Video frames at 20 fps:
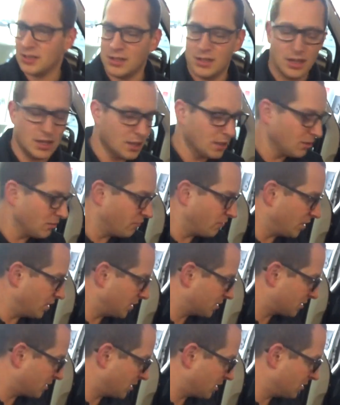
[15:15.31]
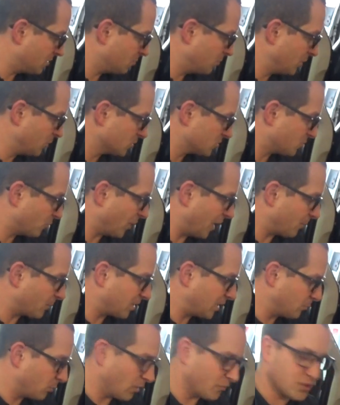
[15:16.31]
Ja, ja wenn ich den Minuspol
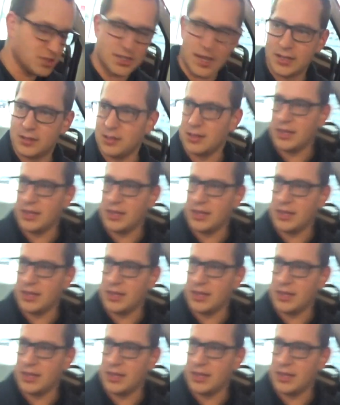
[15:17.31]
abklemme und auf die Seite